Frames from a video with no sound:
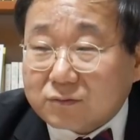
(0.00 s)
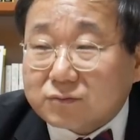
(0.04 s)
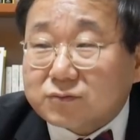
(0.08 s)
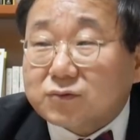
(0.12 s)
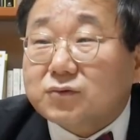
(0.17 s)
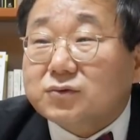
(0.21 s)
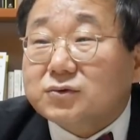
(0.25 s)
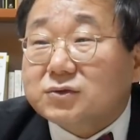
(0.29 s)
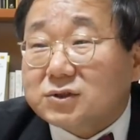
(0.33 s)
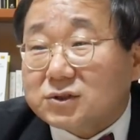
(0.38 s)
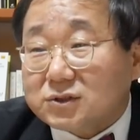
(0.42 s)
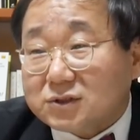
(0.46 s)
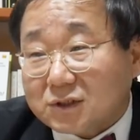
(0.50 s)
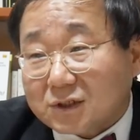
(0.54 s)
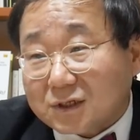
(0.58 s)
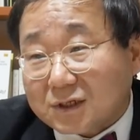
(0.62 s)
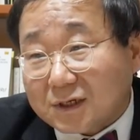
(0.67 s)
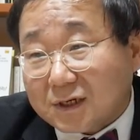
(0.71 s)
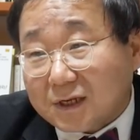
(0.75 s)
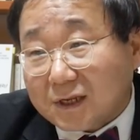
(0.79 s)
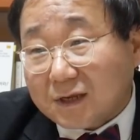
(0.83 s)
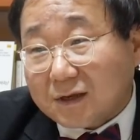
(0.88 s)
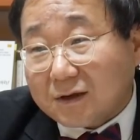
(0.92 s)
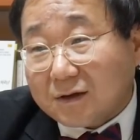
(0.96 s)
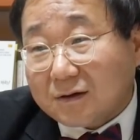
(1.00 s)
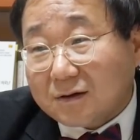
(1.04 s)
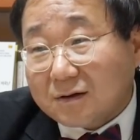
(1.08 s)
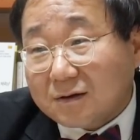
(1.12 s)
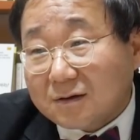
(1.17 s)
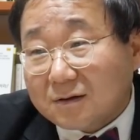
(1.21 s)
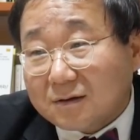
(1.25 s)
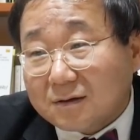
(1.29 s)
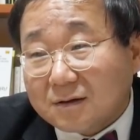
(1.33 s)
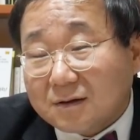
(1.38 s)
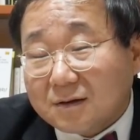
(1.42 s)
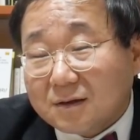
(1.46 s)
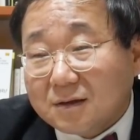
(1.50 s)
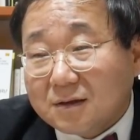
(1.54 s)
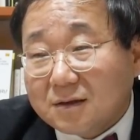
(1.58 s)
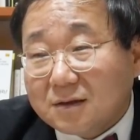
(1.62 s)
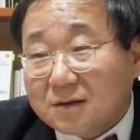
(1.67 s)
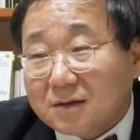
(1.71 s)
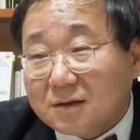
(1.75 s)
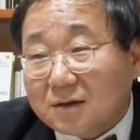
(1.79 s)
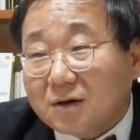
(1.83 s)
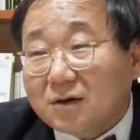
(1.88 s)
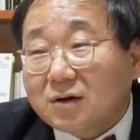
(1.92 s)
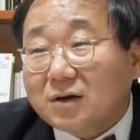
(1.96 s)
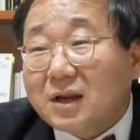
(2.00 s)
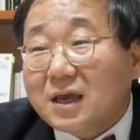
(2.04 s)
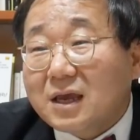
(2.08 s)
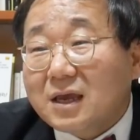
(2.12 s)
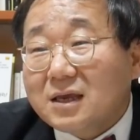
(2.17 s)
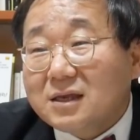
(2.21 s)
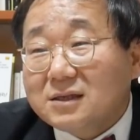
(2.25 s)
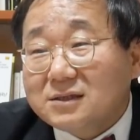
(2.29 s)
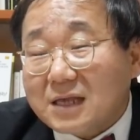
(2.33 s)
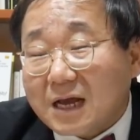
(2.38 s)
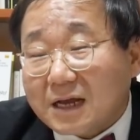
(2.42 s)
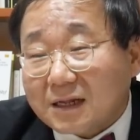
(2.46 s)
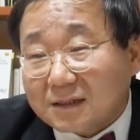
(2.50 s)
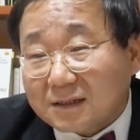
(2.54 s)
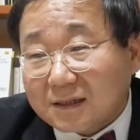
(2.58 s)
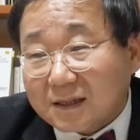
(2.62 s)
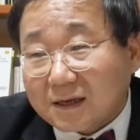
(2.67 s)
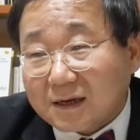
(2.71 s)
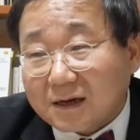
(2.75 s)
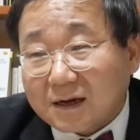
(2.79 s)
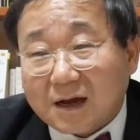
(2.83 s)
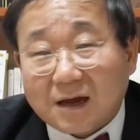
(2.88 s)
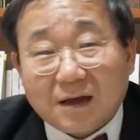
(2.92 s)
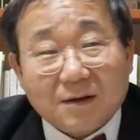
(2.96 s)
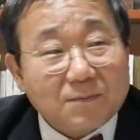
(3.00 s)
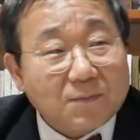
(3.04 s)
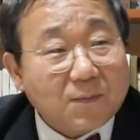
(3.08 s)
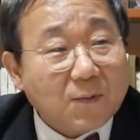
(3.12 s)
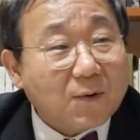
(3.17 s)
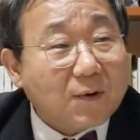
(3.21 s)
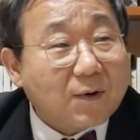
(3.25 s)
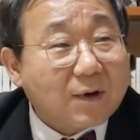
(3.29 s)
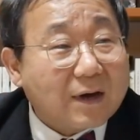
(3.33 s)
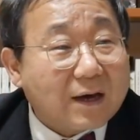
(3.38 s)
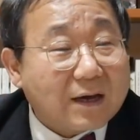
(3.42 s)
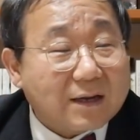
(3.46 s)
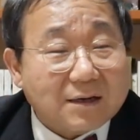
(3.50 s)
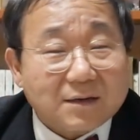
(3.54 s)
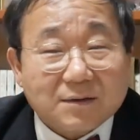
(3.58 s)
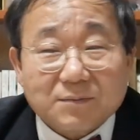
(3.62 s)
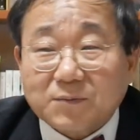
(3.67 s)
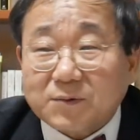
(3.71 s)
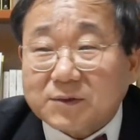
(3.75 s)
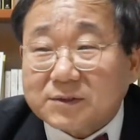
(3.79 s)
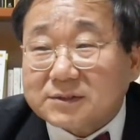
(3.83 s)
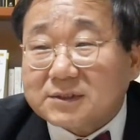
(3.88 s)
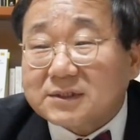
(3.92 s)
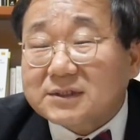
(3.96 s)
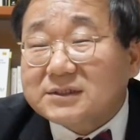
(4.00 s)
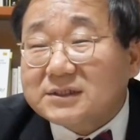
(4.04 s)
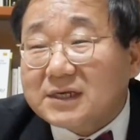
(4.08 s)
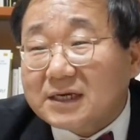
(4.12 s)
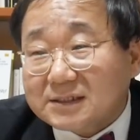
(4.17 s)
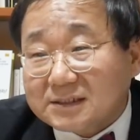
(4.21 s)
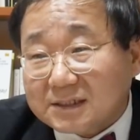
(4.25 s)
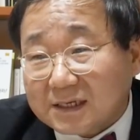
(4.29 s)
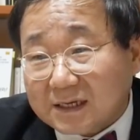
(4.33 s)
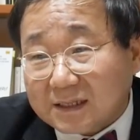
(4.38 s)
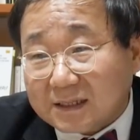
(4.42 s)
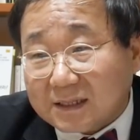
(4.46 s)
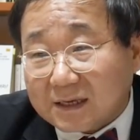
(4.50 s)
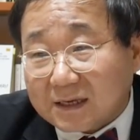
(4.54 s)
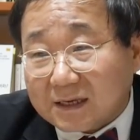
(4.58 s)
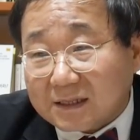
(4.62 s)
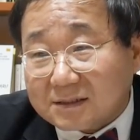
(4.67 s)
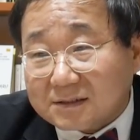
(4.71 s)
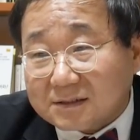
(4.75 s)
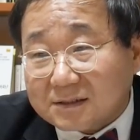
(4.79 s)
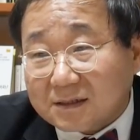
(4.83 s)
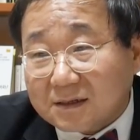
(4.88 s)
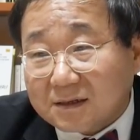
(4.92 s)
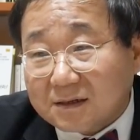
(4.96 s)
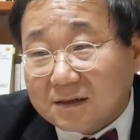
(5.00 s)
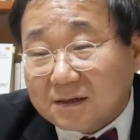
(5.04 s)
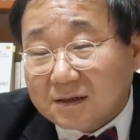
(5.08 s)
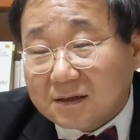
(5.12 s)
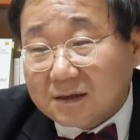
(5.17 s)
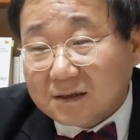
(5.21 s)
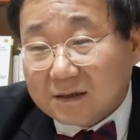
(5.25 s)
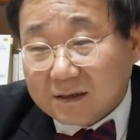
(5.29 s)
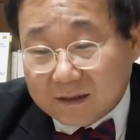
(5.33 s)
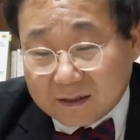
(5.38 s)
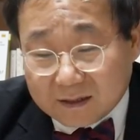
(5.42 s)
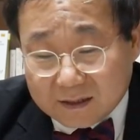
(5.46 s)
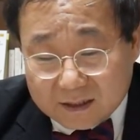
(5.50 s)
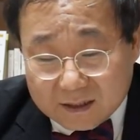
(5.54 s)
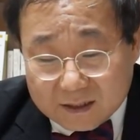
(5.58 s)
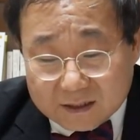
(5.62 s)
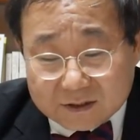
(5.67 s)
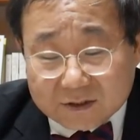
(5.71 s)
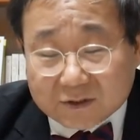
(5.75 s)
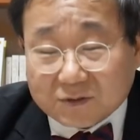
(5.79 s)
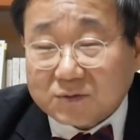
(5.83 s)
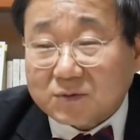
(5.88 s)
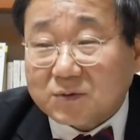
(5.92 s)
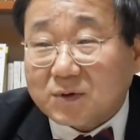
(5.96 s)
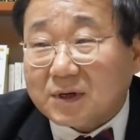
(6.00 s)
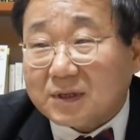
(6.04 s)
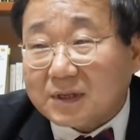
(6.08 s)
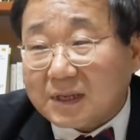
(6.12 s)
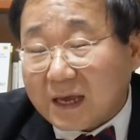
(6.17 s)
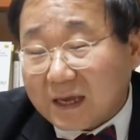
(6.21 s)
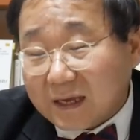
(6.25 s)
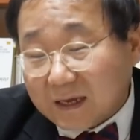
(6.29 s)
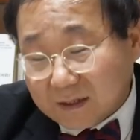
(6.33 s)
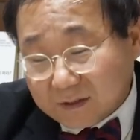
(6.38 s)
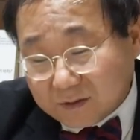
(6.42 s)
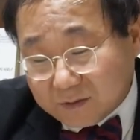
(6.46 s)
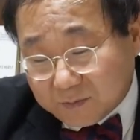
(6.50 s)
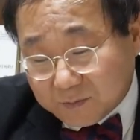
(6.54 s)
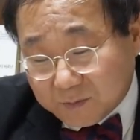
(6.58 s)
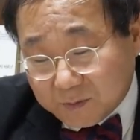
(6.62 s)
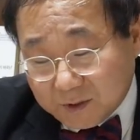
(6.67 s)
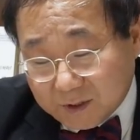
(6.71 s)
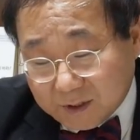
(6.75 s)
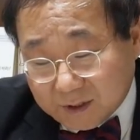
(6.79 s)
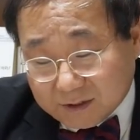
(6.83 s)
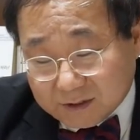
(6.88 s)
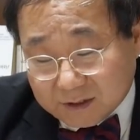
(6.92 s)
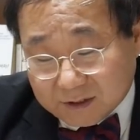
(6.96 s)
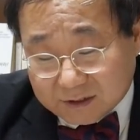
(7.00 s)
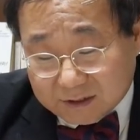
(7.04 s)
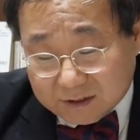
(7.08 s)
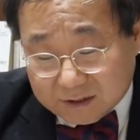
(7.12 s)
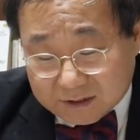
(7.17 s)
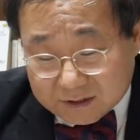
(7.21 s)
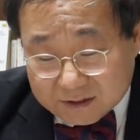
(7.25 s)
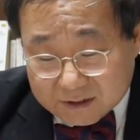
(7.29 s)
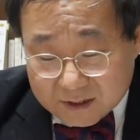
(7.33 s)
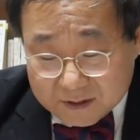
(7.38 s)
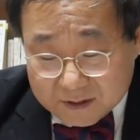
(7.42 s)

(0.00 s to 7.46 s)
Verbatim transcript: 좋은 지적이네요. 연애의 상대가 뭔가를 먼저 찾아야 되겠죠. 이 친구가 나이가 26인